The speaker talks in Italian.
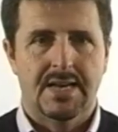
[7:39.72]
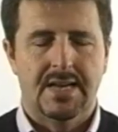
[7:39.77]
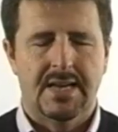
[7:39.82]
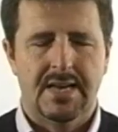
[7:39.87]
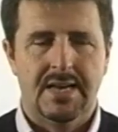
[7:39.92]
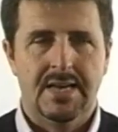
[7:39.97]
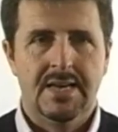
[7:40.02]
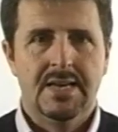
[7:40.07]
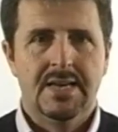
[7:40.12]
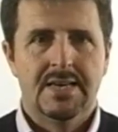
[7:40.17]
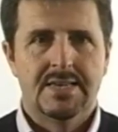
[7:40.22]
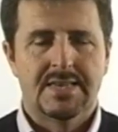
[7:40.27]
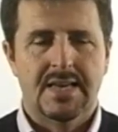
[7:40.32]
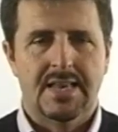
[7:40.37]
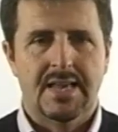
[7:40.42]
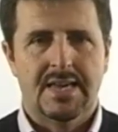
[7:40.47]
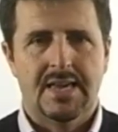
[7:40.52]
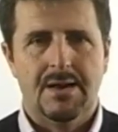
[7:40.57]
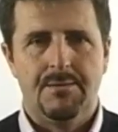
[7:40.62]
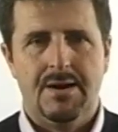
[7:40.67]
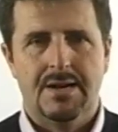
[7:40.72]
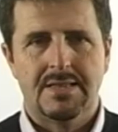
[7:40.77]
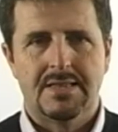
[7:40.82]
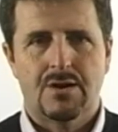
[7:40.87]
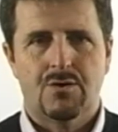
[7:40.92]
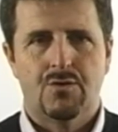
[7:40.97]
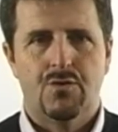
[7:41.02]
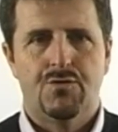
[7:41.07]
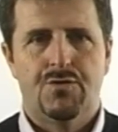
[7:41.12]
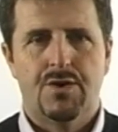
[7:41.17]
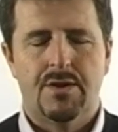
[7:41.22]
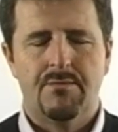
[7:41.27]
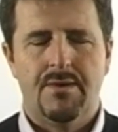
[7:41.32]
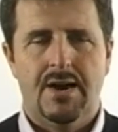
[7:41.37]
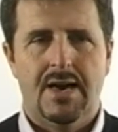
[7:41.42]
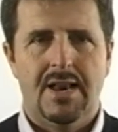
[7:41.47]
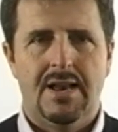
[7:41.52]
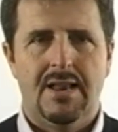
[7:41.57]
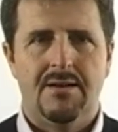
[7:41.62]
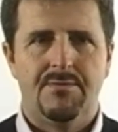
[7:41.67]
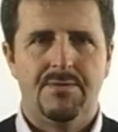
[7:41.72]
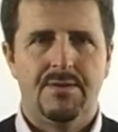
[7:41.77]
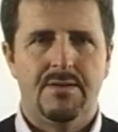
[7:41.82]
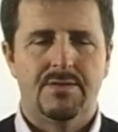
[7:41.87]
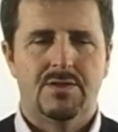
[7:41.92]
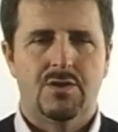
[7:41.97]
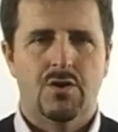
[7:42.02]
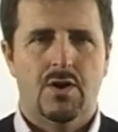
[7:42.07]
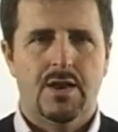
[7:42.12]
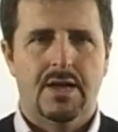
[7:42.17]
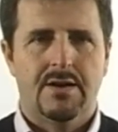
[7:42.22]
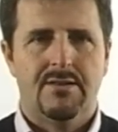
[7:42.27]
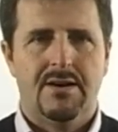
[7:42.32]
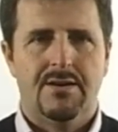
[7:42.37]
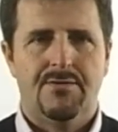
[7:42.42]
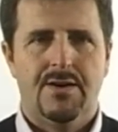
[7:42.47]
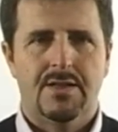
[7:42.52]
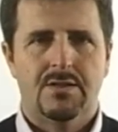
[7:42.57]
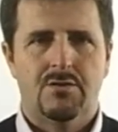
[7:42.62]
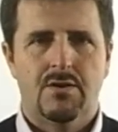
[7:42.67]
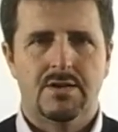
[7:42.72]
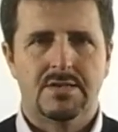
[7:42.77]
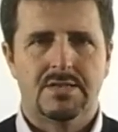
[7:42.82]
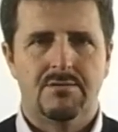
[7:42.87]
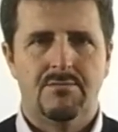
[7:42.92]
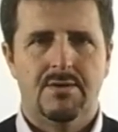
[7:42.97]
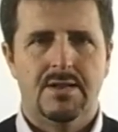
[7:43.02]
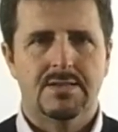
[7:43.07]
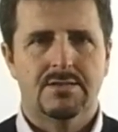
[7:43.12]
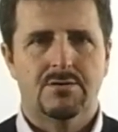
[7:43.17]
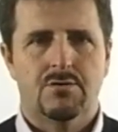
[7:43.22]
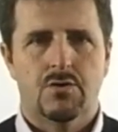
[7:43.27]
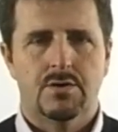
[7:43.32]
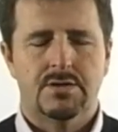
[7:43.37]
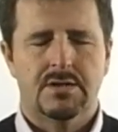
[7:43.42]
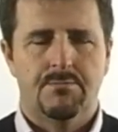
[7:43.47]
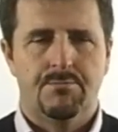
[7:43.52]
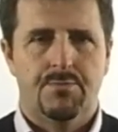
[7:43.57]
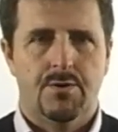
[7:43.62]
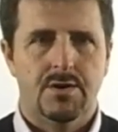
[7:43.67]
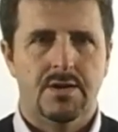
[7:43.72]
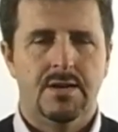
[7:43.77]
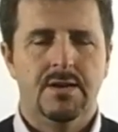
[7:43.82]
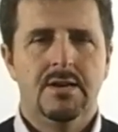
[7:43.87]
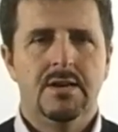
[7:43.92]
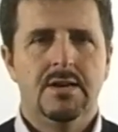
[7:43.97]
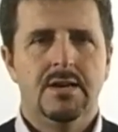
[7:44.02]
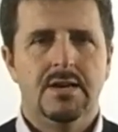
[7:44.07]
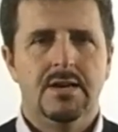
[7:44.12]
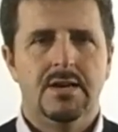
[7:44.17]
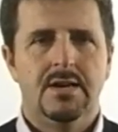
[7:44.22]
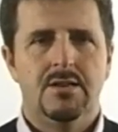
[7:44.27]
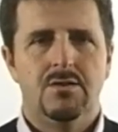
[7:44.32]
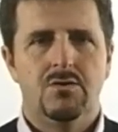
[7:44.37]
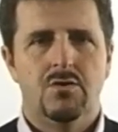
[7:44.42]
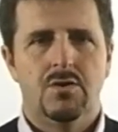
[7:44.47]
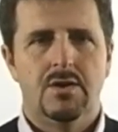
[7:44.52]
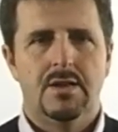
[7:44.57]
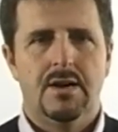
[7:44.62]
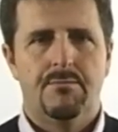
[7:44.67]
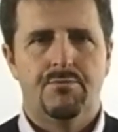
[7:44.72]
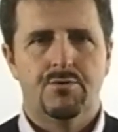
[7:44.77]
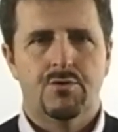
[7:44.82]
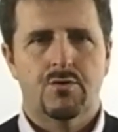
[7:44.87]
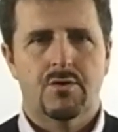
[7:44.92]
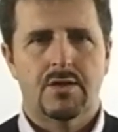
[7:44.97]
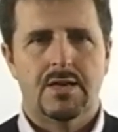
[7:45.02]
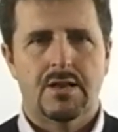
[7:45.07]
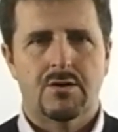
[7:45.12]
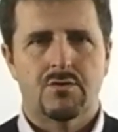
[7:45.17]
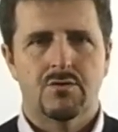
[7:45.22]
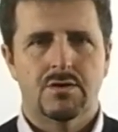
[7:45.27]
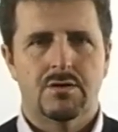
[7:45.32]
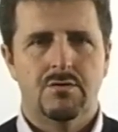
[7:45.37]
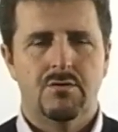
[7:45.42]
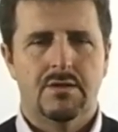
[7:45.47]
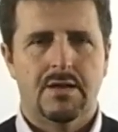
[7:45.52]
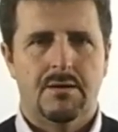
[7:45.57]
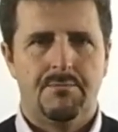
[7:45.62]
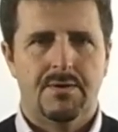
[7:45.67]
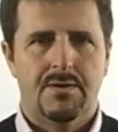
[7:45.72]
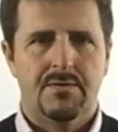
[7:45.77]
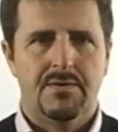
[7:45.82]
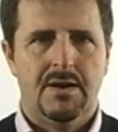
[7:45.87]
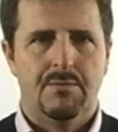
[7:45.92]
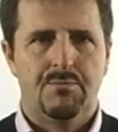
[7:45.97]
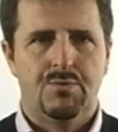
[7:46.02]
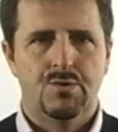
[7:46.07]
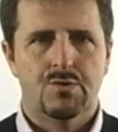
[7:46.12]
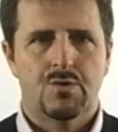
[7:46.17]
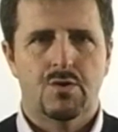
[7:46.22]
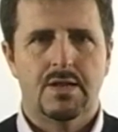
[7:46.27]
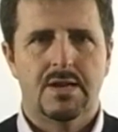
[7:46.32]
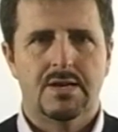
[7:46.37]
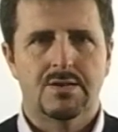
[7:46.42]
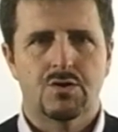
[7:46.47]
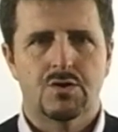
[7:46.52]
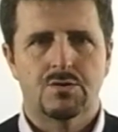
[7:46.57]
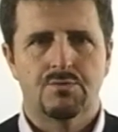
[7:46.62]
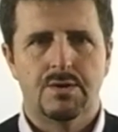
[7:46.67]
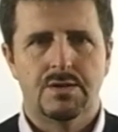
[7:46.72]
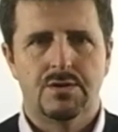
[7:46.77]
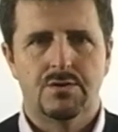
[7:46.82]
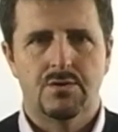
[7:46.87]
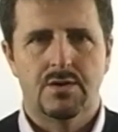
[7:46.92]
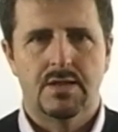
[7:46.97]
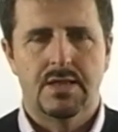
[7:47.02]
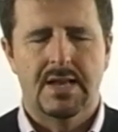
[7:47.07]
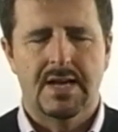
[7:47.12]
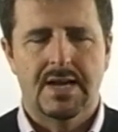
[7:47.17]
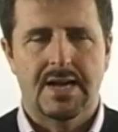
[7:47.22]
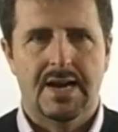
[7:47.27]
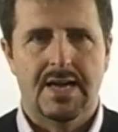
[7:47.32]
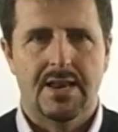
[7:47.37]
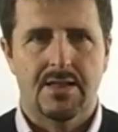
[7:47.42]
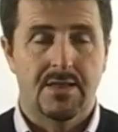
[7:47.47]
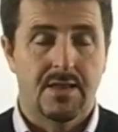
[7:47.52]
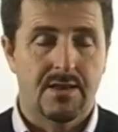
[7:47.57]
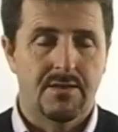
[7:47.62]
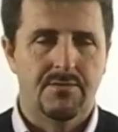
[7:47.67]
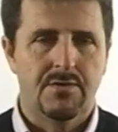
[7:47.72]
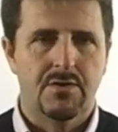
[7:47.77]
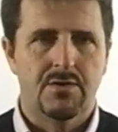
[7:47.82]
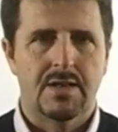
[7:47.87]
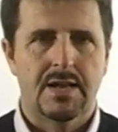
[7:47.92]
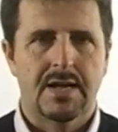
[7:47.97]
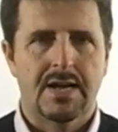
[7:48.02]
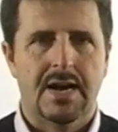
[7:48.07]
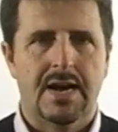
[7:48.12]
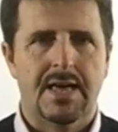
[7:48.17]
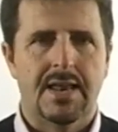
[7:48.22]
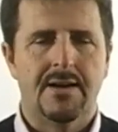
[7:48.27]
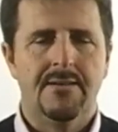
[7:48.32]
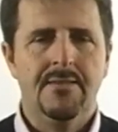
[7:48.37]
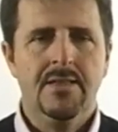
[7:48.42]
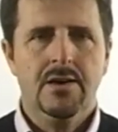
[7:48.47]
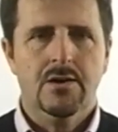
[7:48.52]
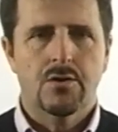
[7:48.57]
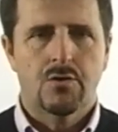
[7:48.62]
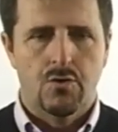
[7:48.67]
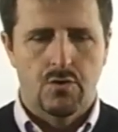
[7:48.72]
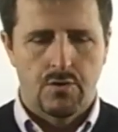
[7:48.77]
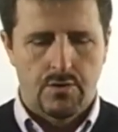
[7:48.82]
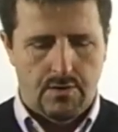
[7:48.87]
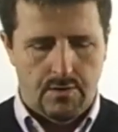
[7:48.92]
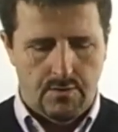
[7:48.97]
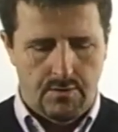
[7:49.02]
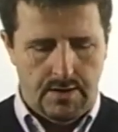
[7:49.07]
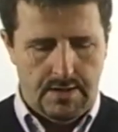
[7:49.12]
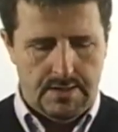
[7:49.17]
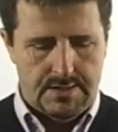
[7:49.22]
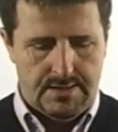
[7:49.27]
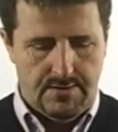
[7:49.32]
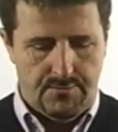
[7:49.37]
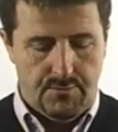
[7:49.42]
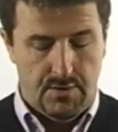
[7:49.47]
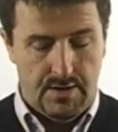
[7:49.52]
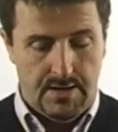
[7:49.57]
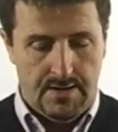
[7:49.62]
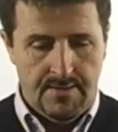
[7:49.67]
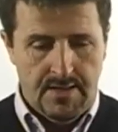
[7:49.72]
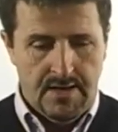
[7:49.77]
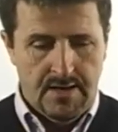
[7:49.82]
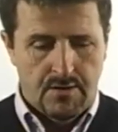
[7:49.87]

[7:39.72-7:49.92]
che sarà chiamata a confermare la vittoria che aveva fatto la settimana scorsa, poi eh, non ha potuto dare continuità per via appunto della sospensione della gara, del rinvio della gara contro il Savona.